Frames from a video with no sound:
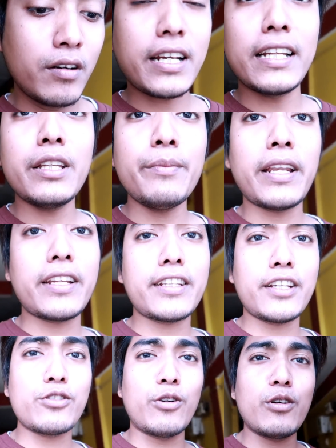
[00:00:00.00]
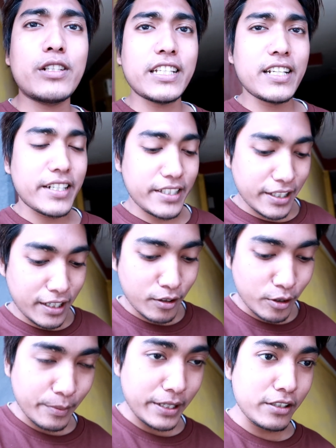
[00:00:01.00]
और गांधी मार्केट का जो होलसेल रेट है ना
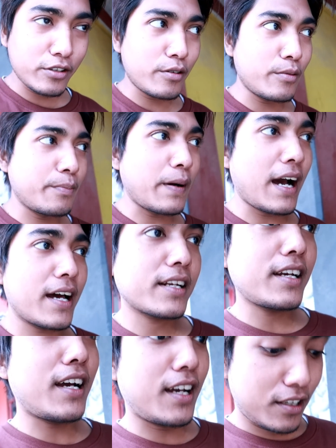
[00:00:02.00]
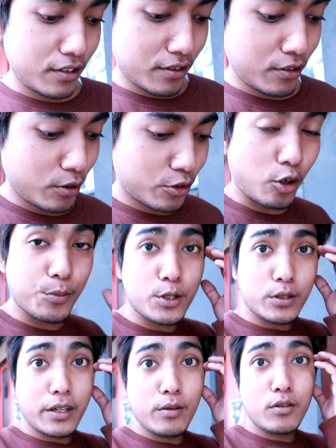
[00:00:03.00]
नॉर्मली जो बाहर का जो शॉप्स
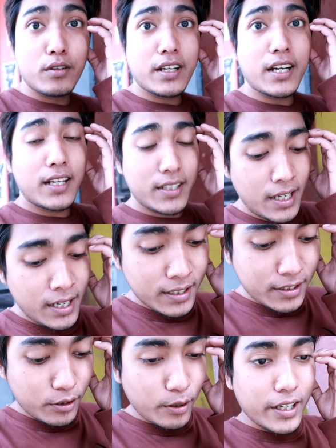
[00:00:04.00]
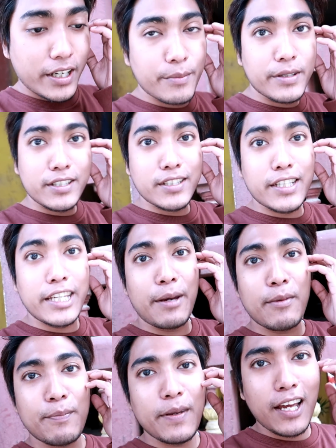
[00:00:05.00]
होते हैं वो लोग का से थोड़ा कम है जैसे कि यहाँ
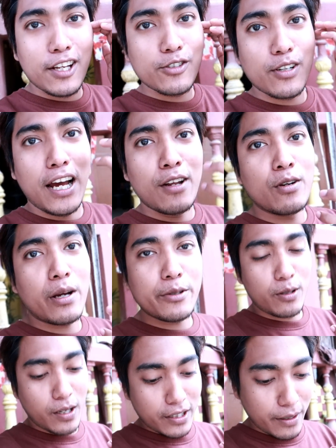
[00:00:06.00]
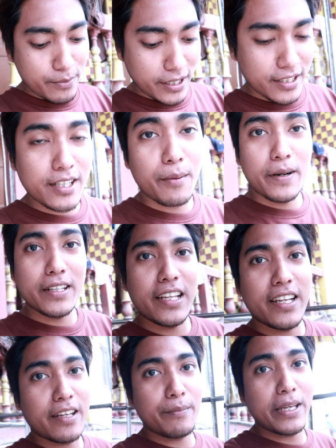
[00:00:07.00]
में प्याज और आलू का थोड़ा दाम सस्ता पड़ते
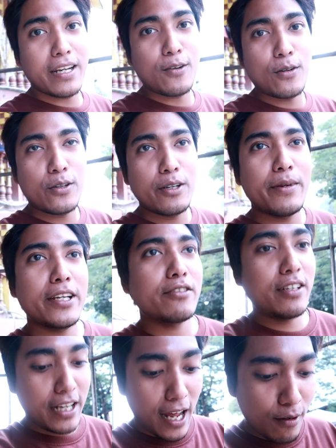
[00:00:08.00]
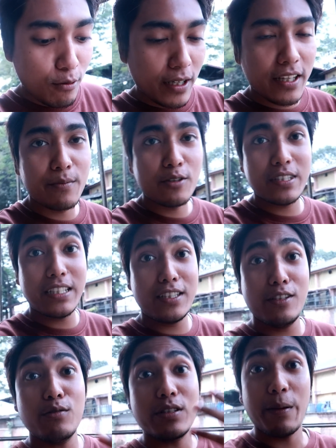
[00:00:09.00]
हैं मेरे कॉलोनी में एक्चुअली आलू का दाम
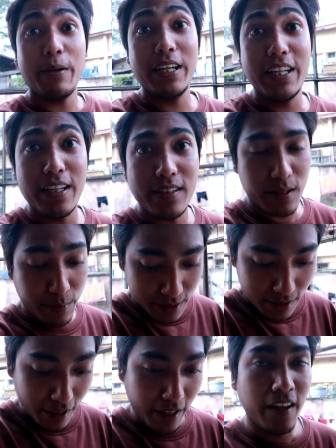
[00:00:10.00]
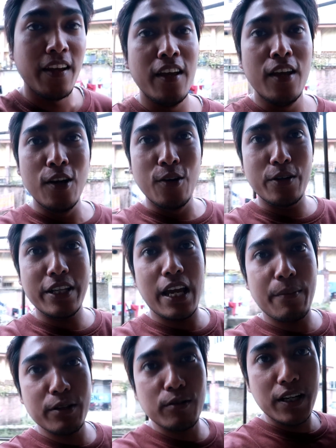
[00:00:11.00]
सिक्सटी टू सेवेंटी है समझ रहे हैं और
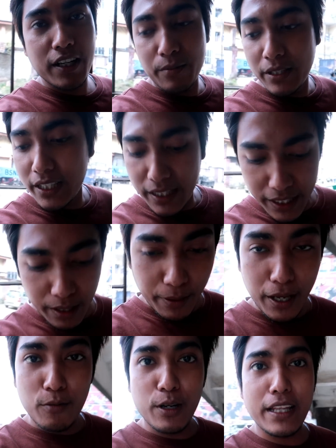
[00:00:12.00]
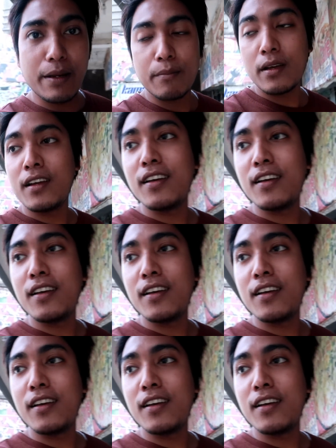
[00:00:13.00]
यहाँ में थोड़ा कम है कितना है यहाँ में आलू का दाम